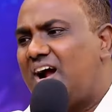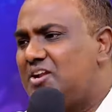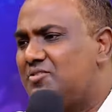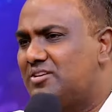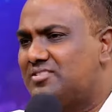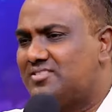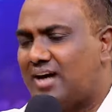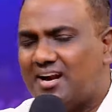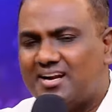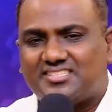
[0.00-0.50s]

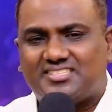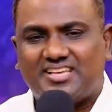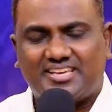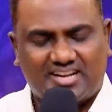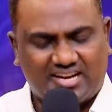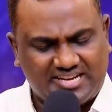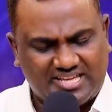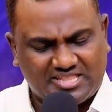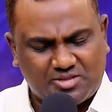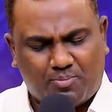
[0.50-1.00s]
ஆண்டவர் தாண்ட
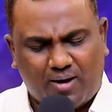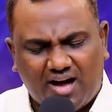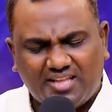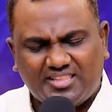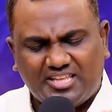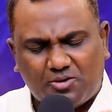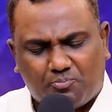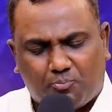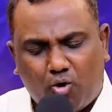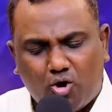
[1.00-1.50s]
செய்கிறார் நீ அந்த
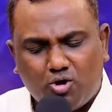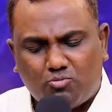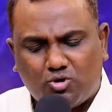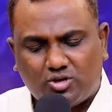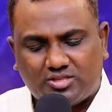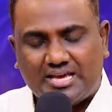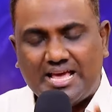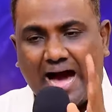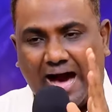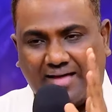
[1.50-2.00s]
பாதையில்
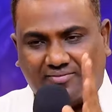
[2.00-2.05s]
போகும்பொழுது